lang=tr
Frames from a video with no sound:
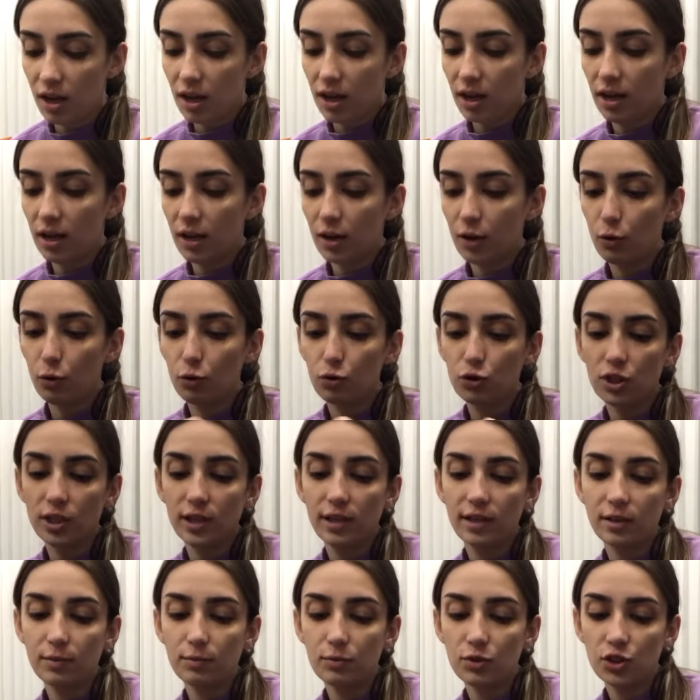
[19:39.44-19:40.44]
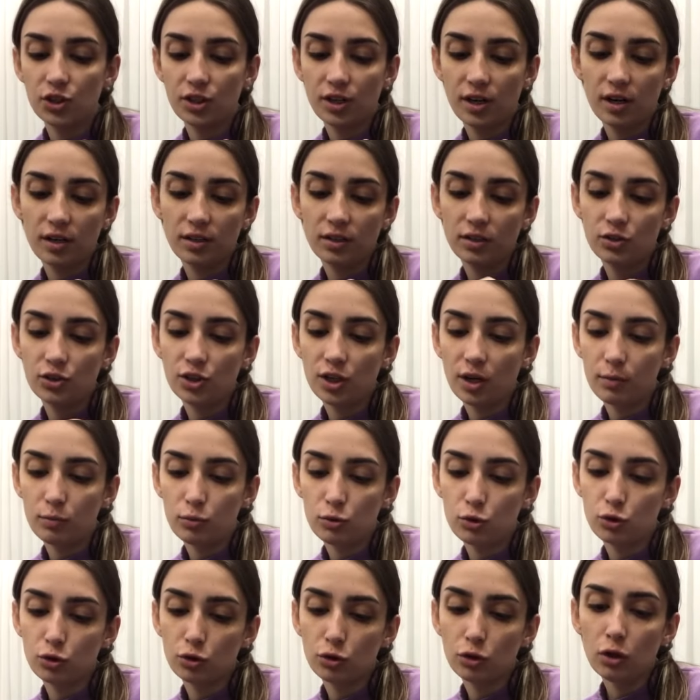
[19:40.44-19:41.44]
E, ojelerimi çıkartacağım
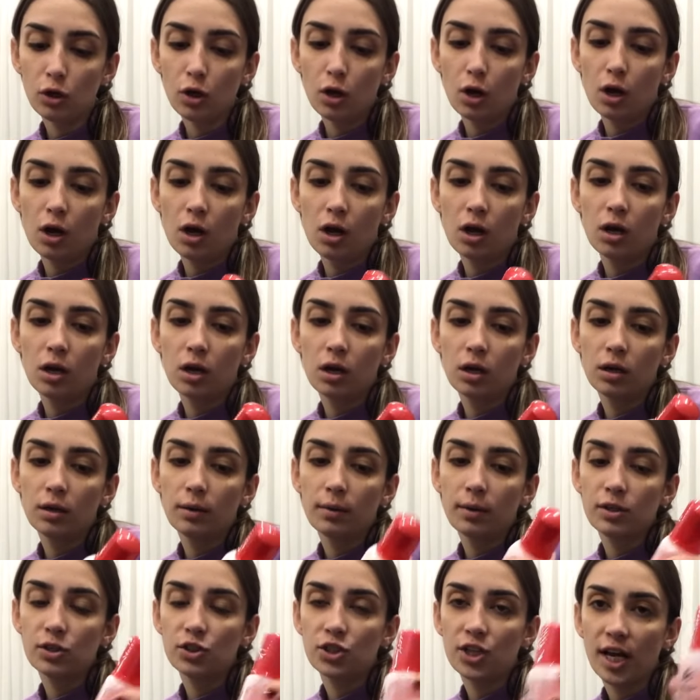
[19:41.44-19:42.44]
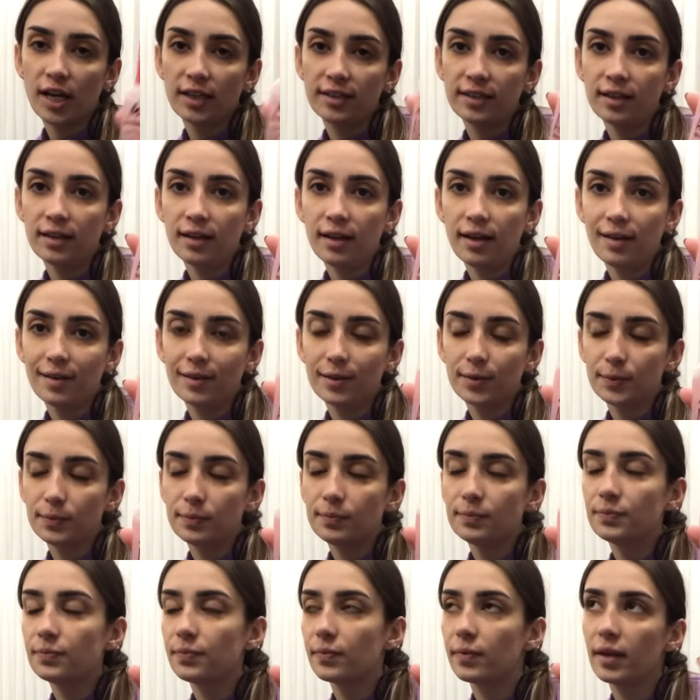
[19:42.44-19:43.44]
şu e, şeyden
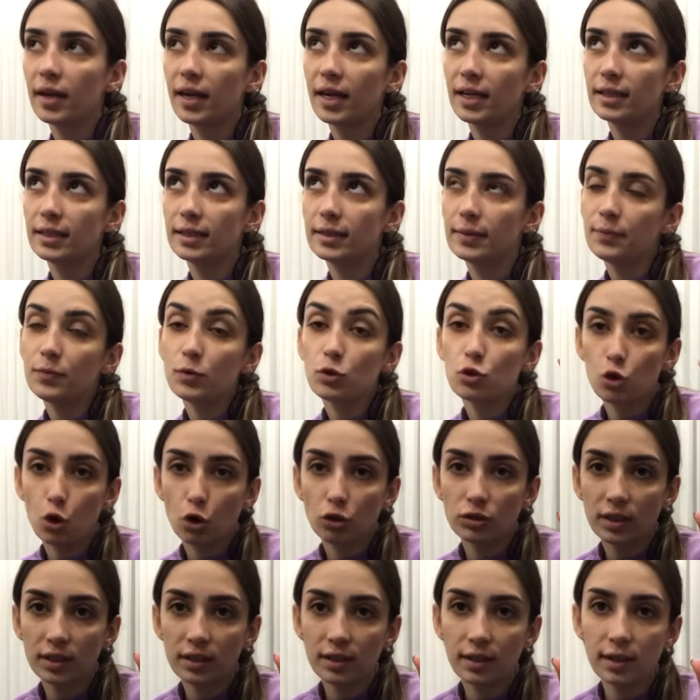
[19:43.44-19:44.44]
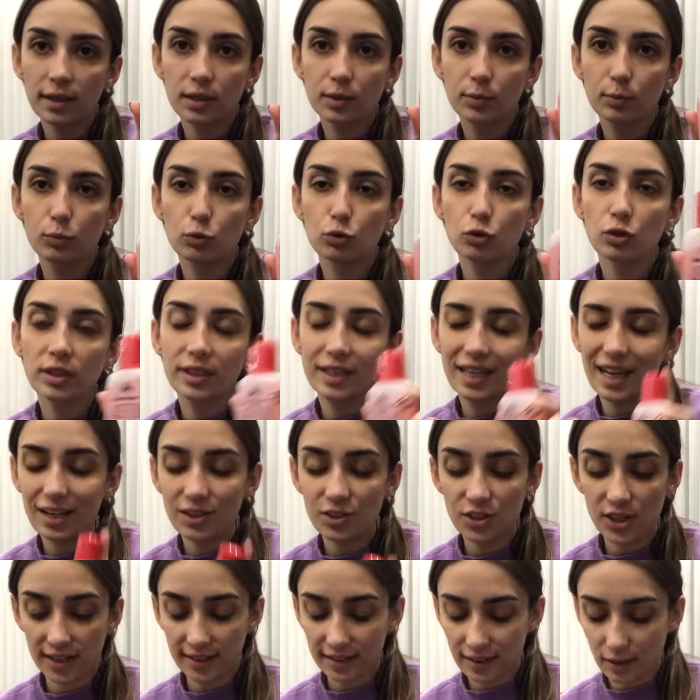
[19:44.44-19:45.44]
aldım. Neydi? Şoktan aldım. Bunu
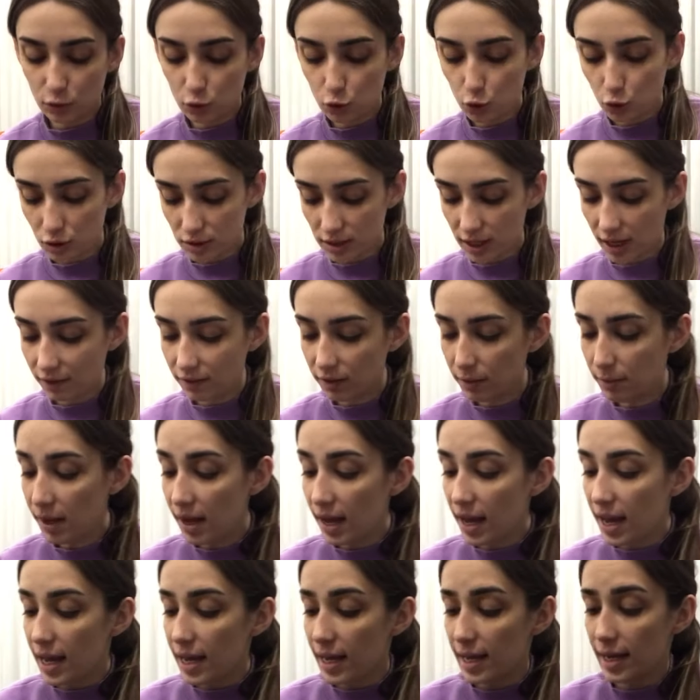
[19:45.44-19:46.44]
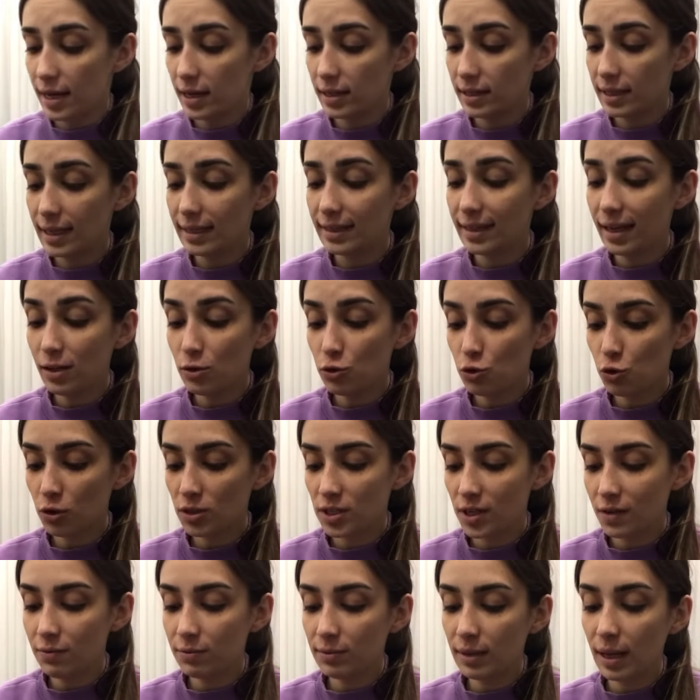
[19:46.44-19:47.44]
gerçekten çok sevdim. E, neden
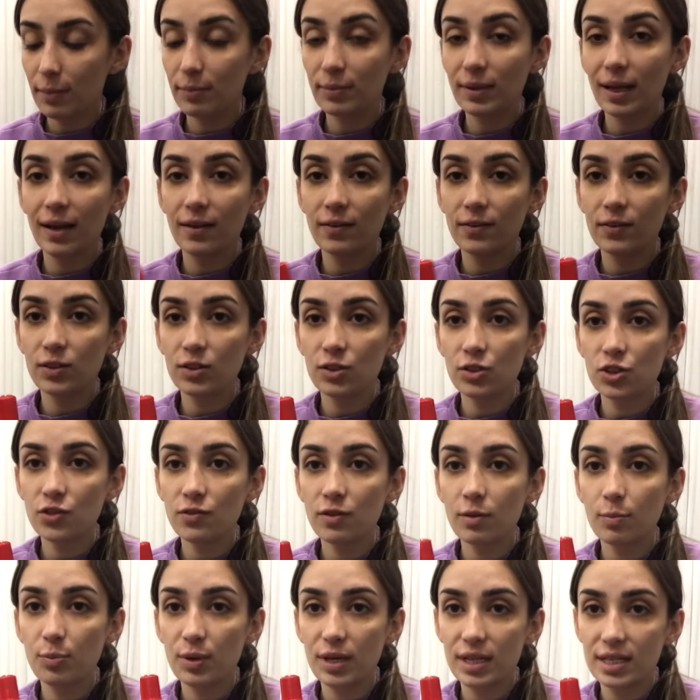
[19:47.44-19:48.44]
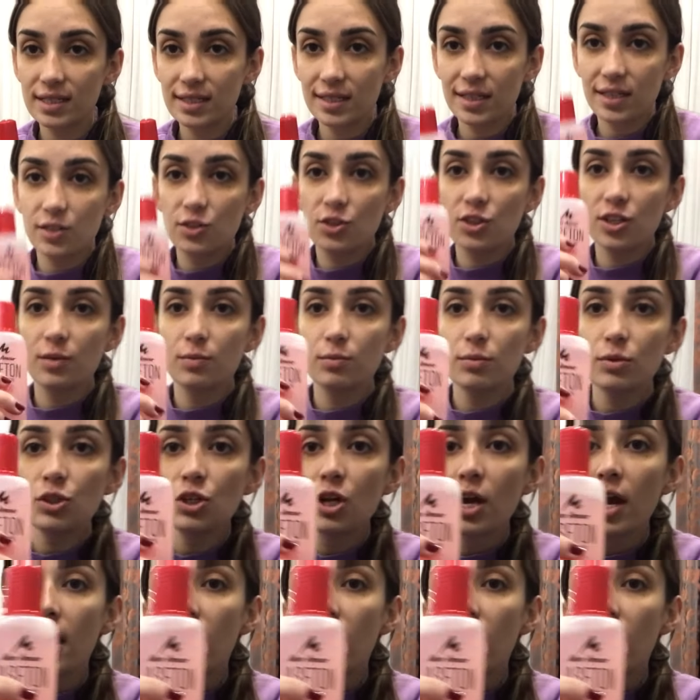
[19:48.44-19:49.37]
çok sevdim? Nemlendirici ve besleyiciymiş.